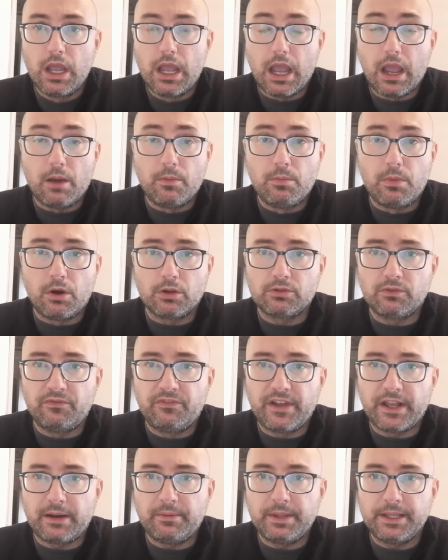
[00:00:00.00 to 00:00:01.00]
è un modo
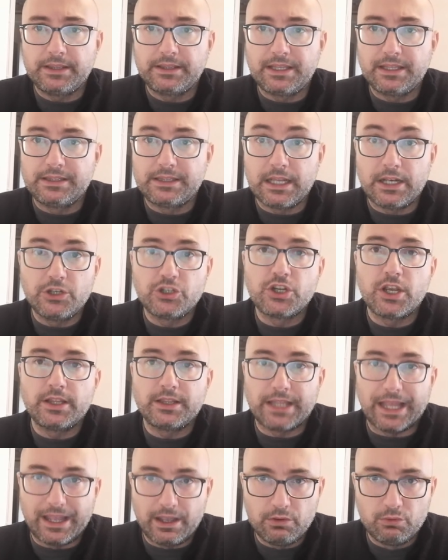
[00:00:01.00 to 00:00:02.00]
veramente
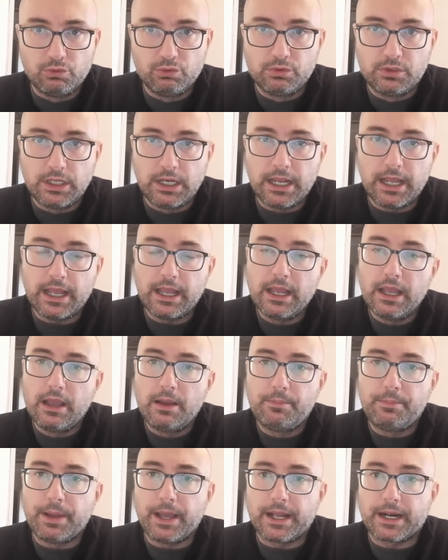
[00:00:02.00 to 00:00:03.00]
intelligente e utile
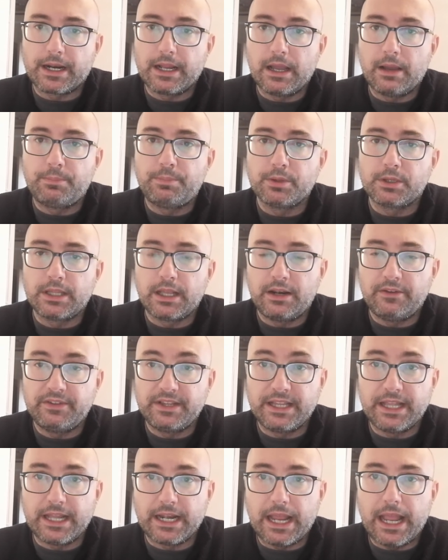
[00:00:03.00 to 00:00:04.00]
per poterle
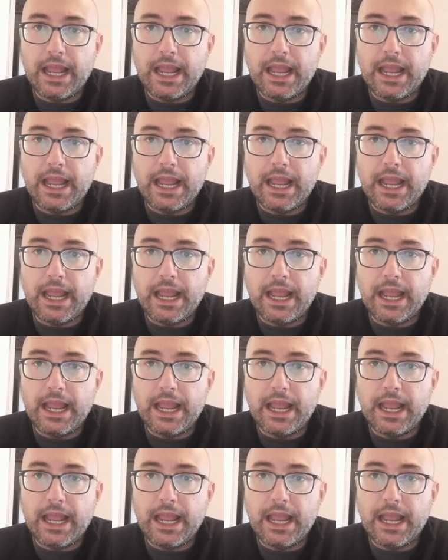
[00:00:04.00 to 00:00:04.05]
vedere